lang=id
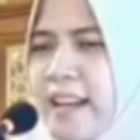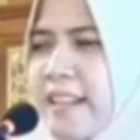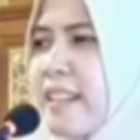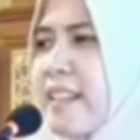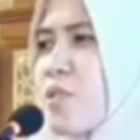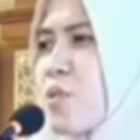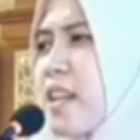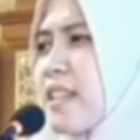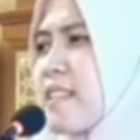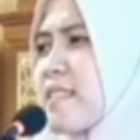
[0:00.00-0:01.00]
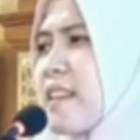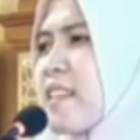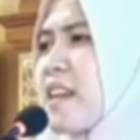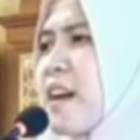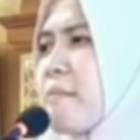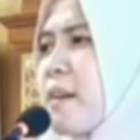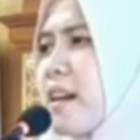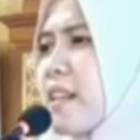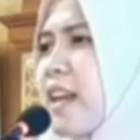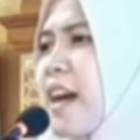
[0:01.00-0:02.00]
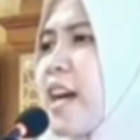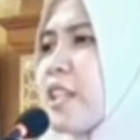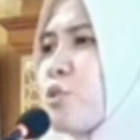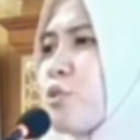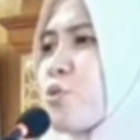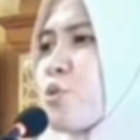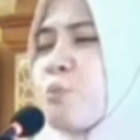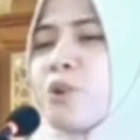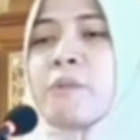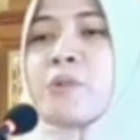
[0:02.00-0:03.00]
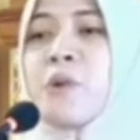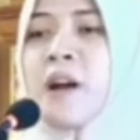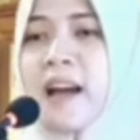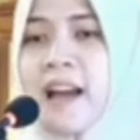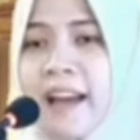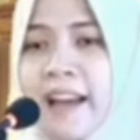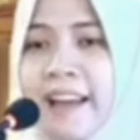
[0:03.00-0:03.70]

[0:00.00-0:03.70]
Akhirnya sholatnya saya jamak, tahajud subuh sama duha.